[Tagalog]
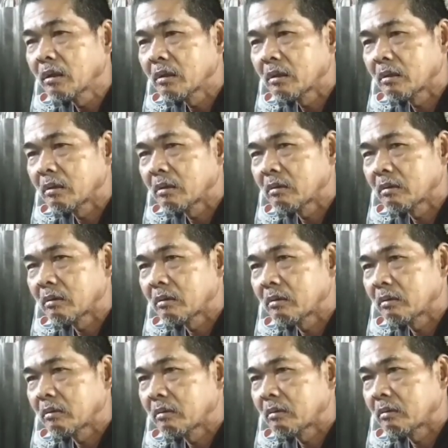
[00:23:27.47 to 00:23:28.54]
Isa lang?
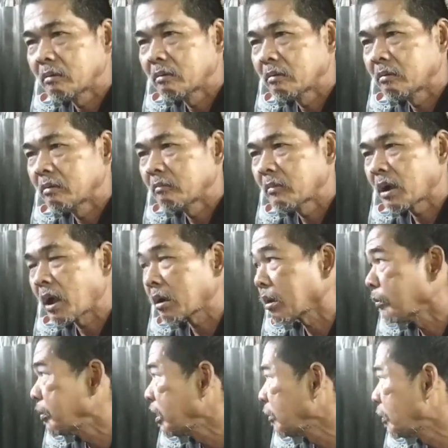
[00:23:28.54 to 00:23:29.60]

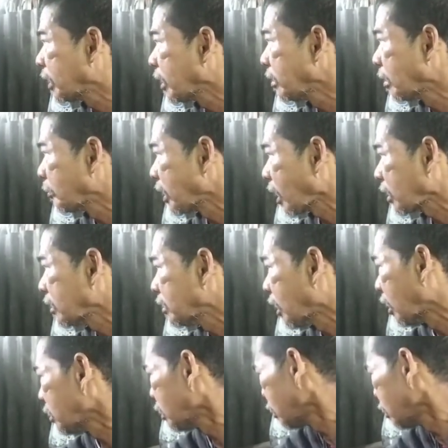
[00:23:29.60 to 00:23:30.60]
Makakabili ba kayo ng malaki oh, dyan?